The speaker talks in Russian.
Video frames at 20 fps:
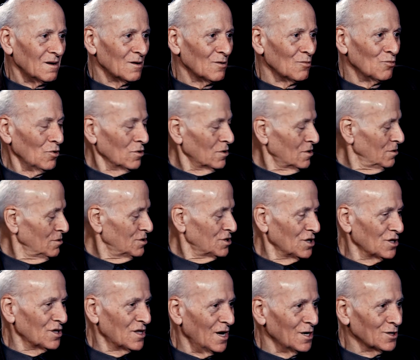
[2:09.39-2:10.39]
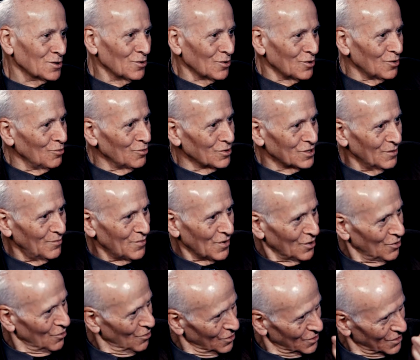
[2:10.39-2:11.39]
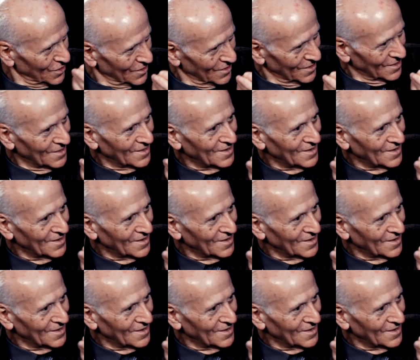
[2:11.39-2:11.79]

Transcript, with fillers: Вот и считай, что ты уже принес